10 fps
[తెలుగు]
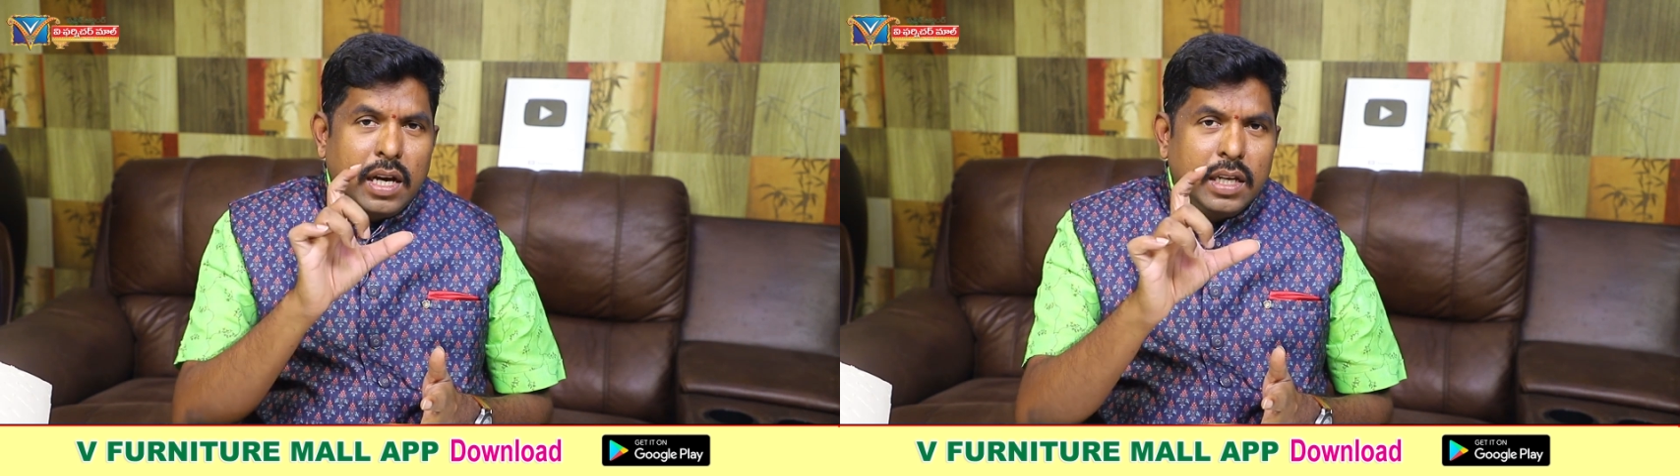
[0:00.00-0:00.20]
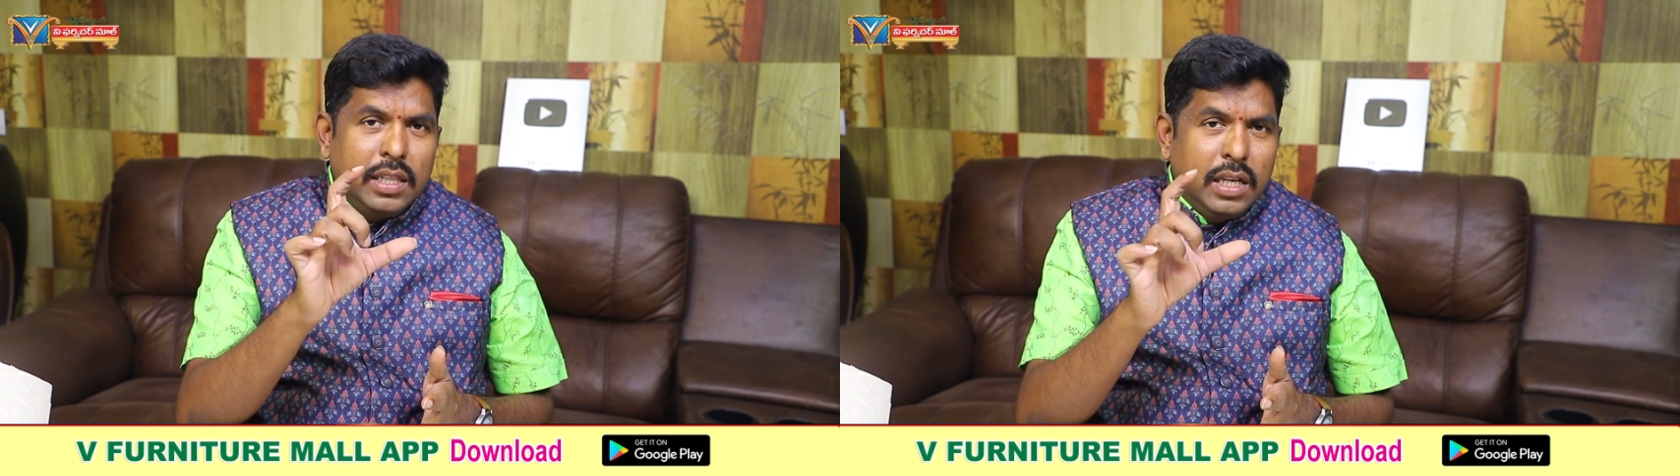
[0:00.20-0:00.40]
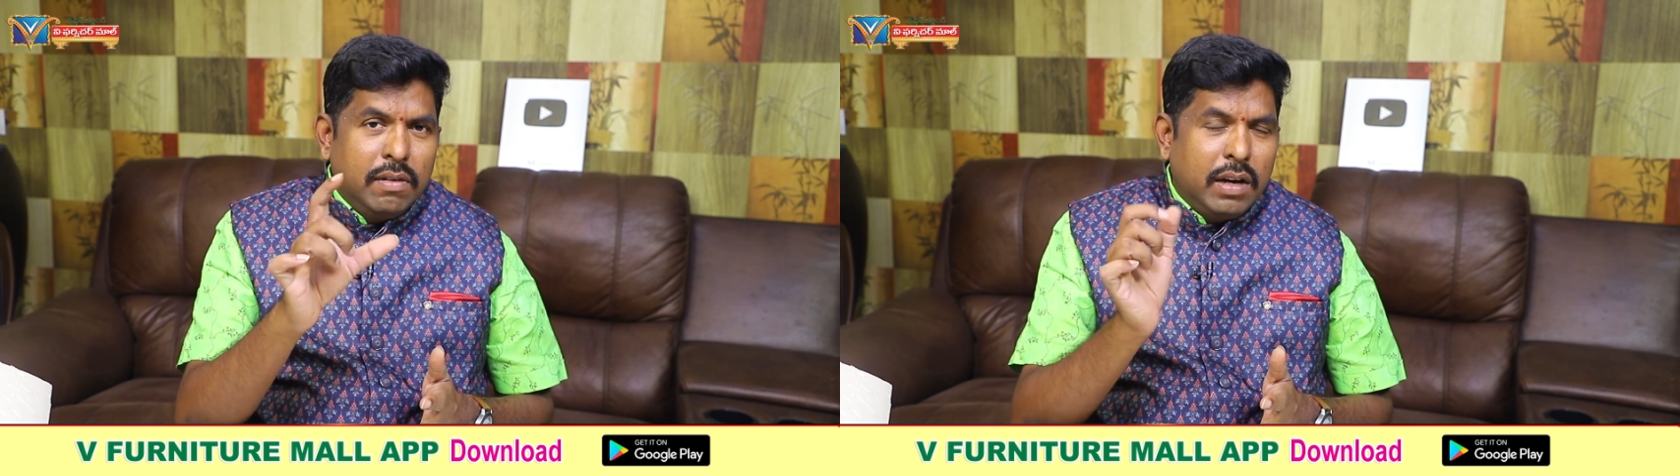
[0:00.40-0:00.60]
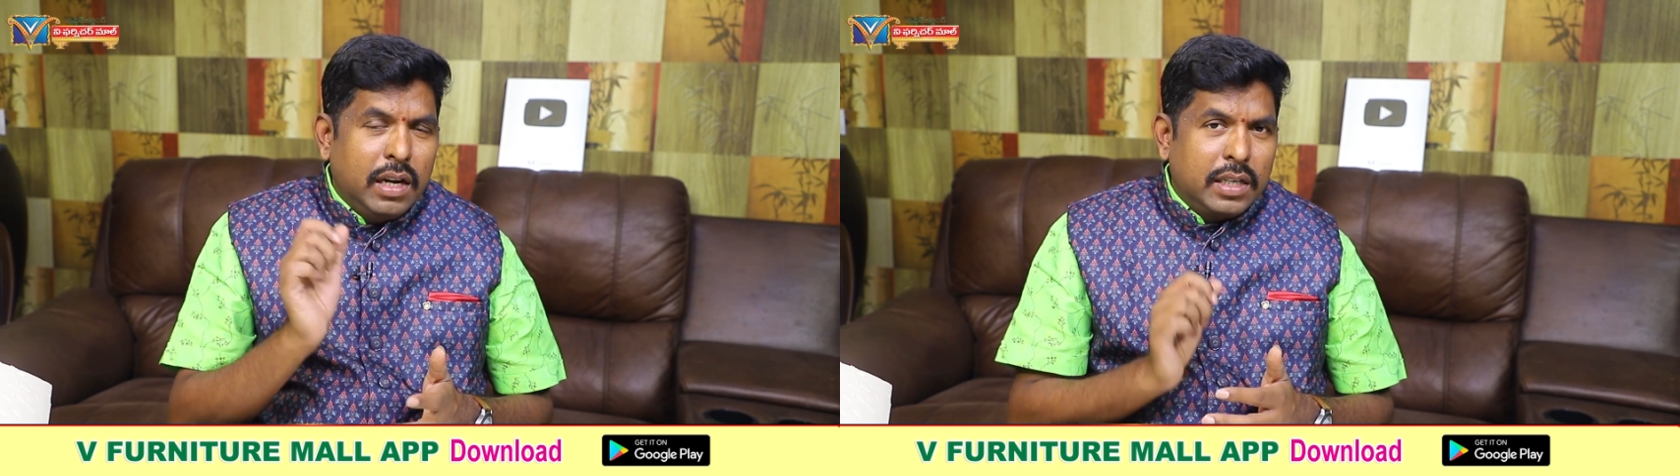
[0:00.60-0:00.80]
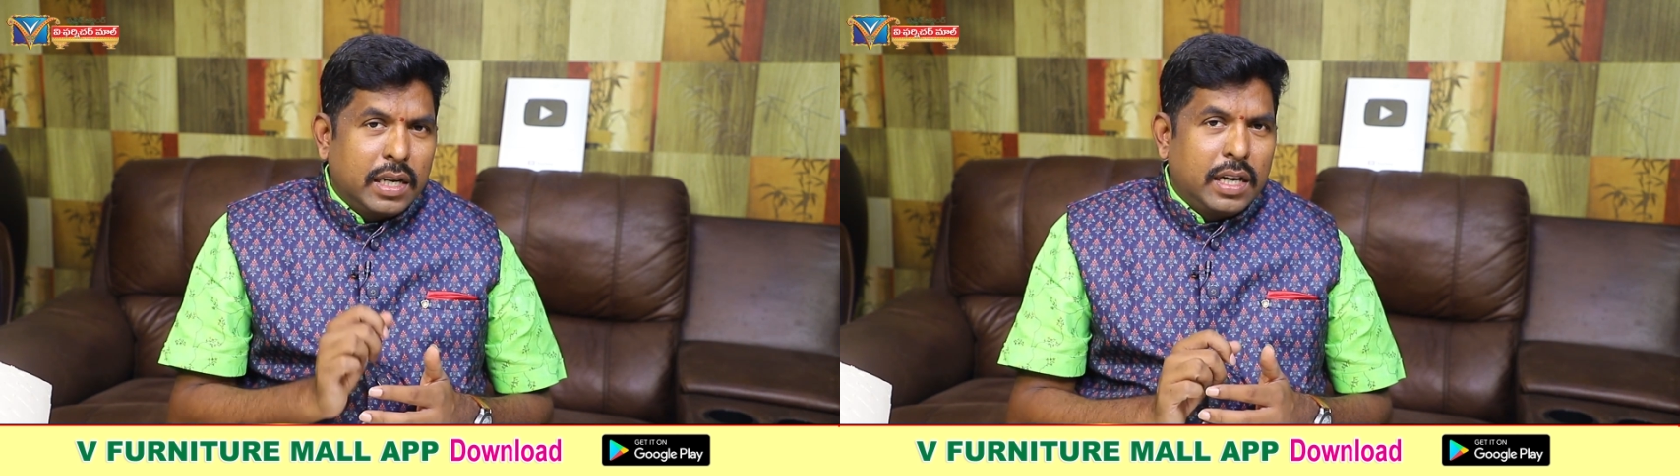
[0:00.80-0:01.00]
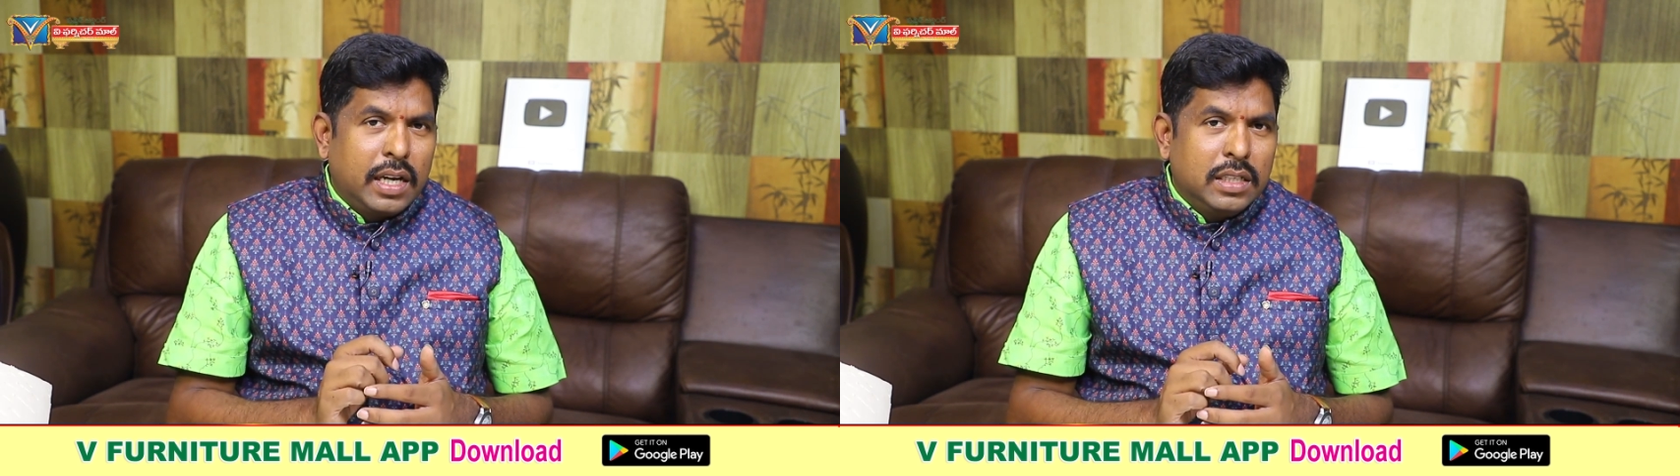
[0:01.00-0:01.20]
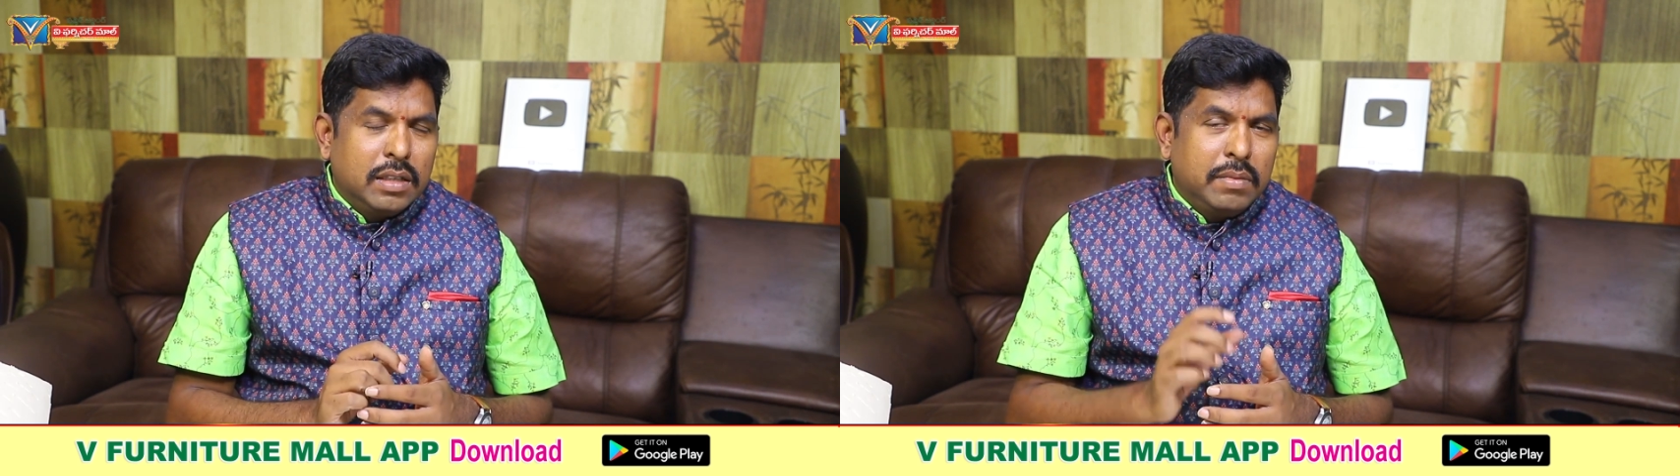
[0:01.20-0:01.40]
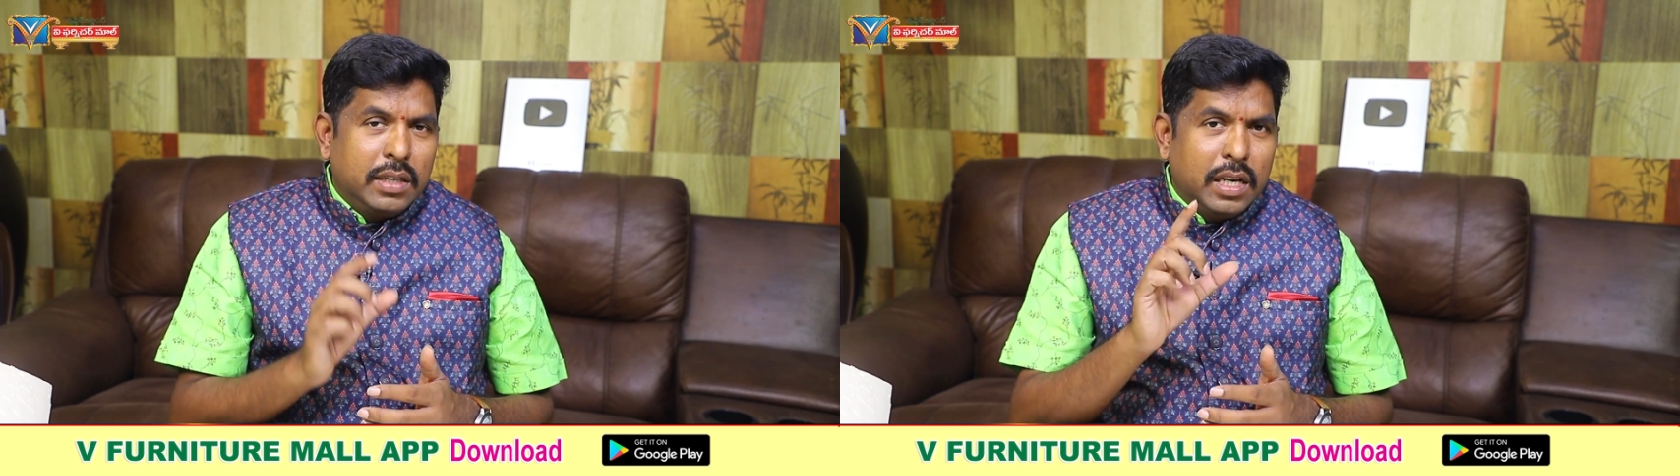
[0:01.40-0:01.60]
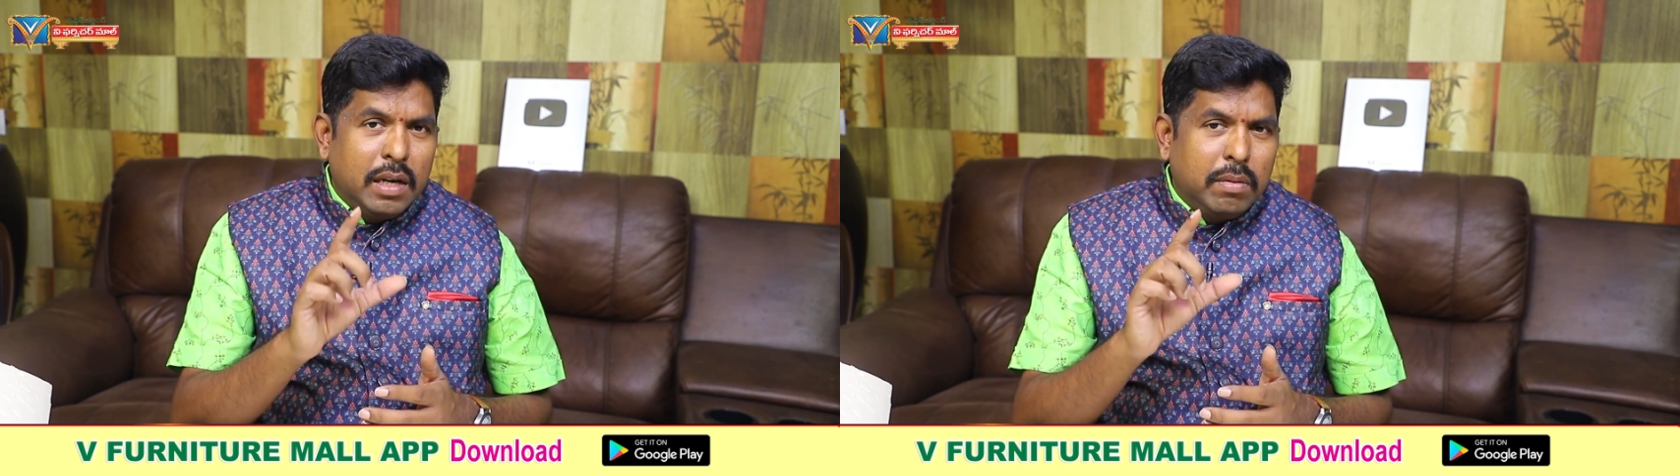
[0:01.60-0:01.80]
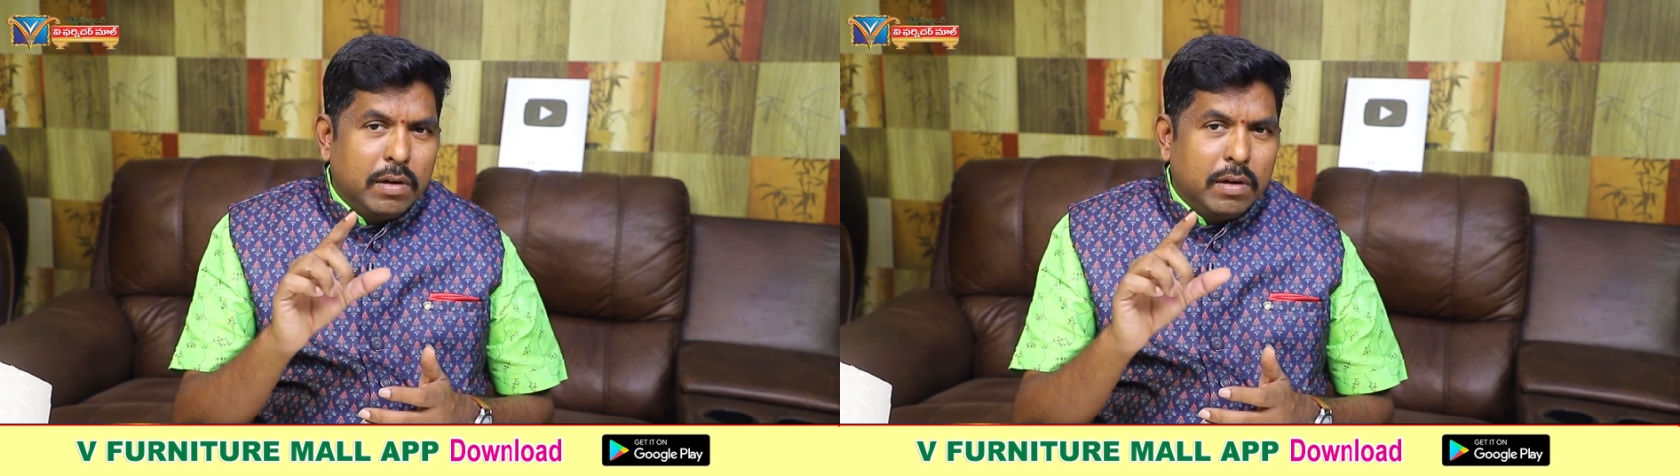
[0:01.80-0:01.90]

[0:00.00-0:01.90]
అనేది ఇవాళ టెక్నాలజీ మీకు ఏ